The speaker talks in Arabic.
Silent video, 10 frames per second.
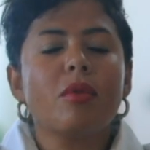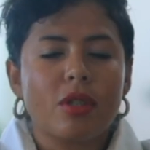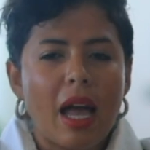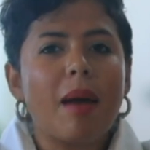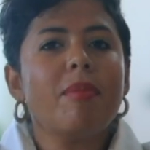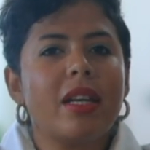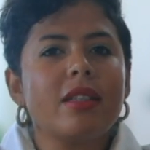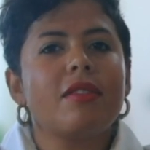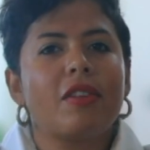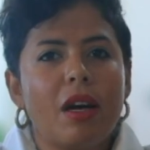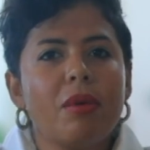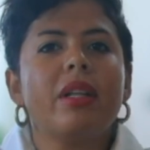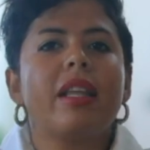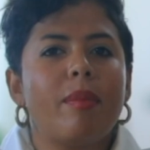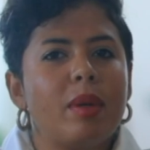بيستحب ان انت في
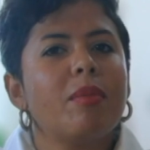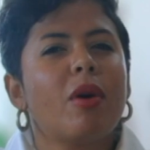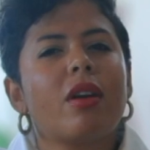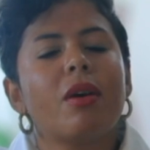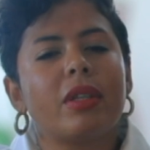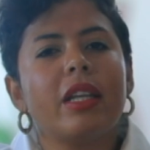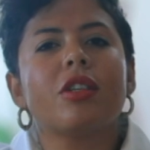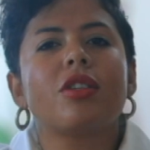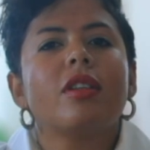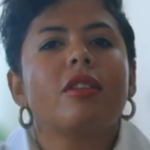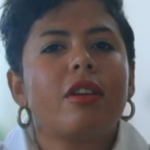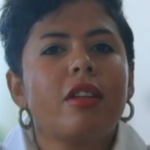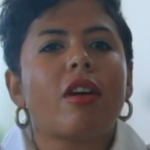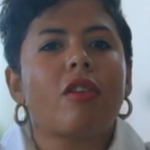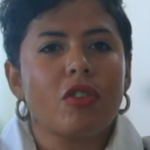الاول تقابليه مره او اتنين عشان تقدري
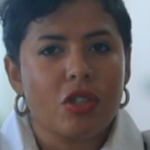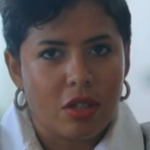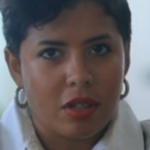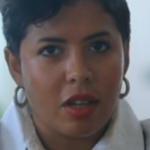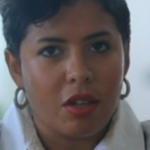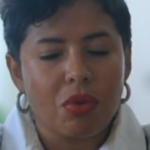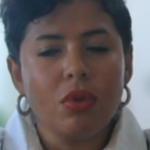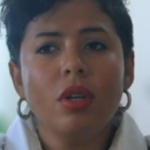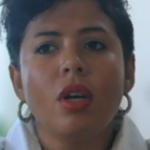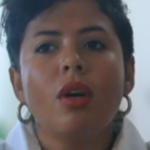تعرفي شخصيته